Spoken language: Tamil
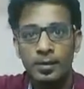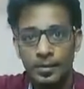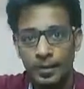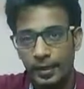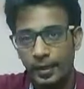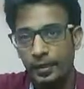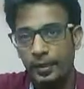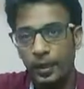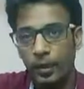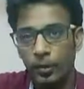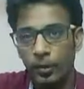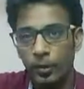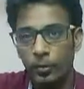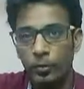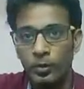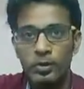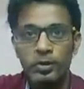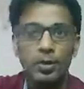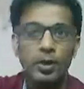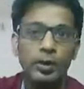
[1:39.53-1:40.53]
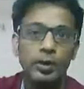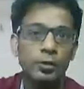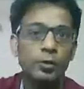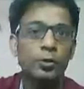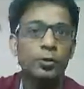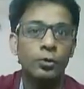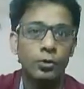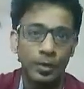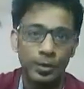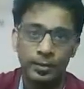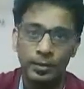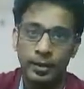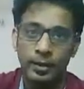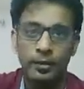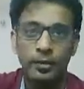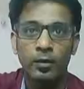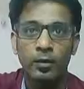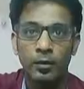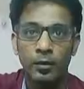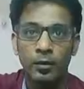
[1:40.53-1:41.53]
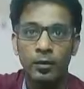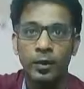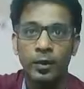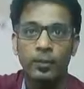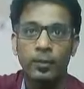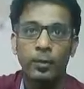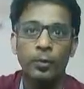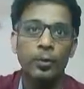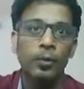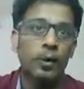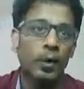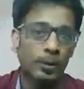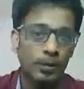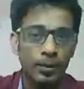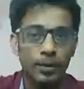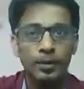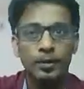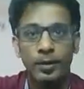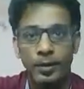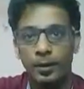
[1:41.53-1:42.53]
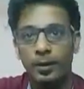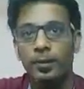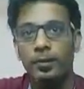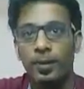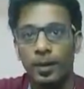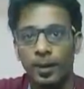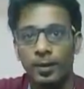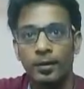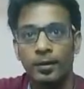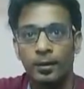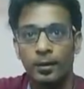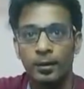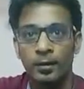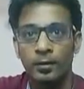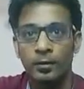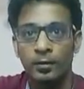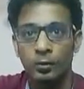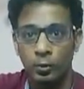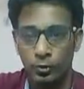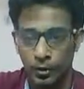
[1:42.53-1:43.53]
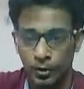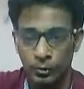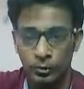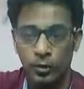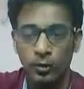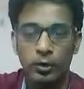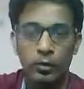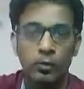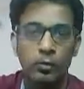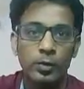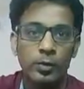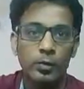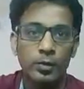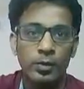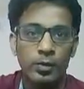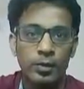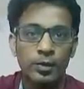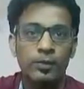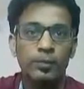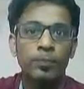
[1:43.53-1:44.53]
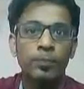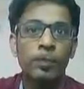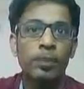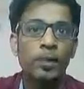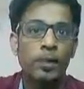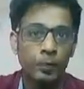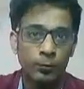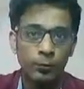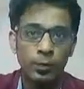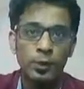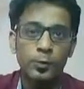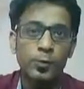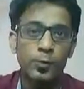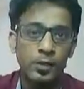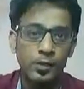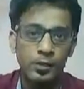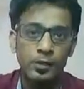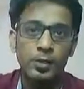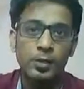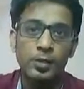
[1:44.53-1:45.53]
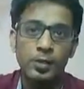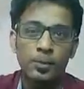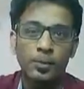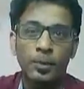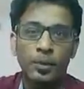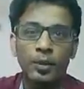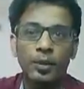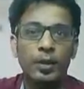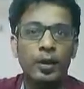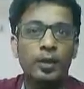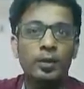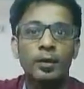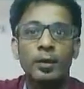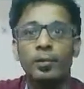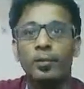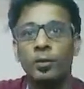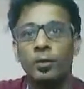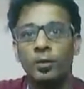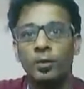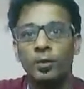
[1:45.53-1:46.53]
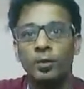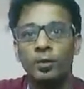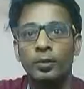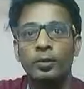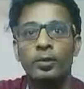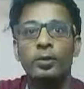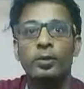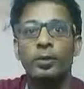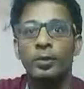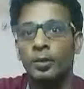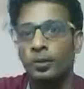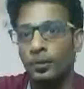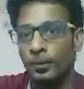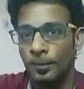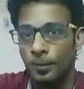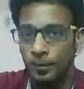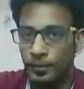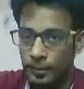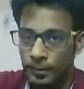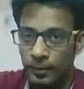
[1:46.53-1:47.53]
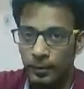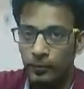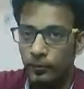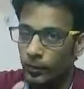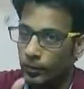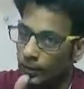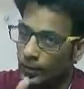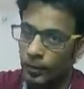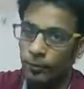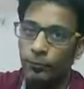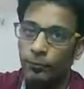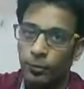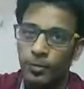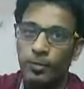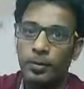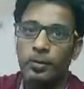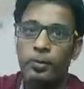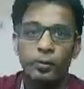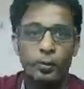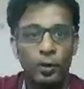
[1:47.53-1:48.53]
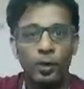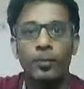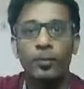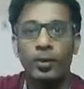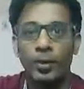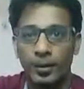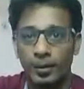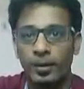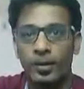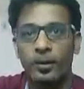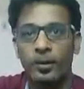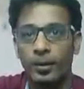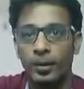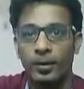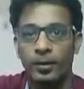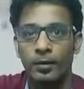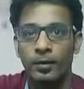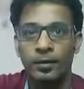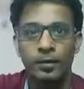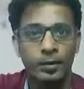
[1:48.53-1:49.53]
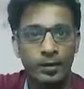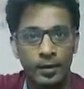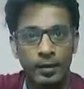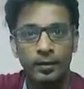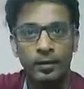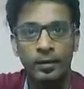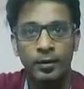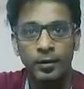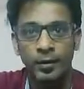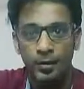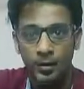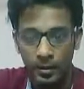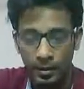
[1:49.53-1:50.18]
செகண்ட் டைம் ஆன்வர்ட்ஸ் கிளைண்ட்ஸ் யூஸ்வலாக டேரெக்டாக தான் காண்டாக்ட் பண்ணுவாங்க அப்படி தான் ட்ரெண்ட் மாறிட்டு இருக்கு ஸோ தட்ஸ் வாட் ஆல்வேஸ் வி சே ஃபர்ஸ்ட் பிஸ்னஸ் இஸ் இம்பார்ட்டன்ட் அதுக்கப்புறம் வந்து கம் கன்ஃபார்மாக சொல்ல முடியாது அப்படின்றது தான் ட்ரெண்டு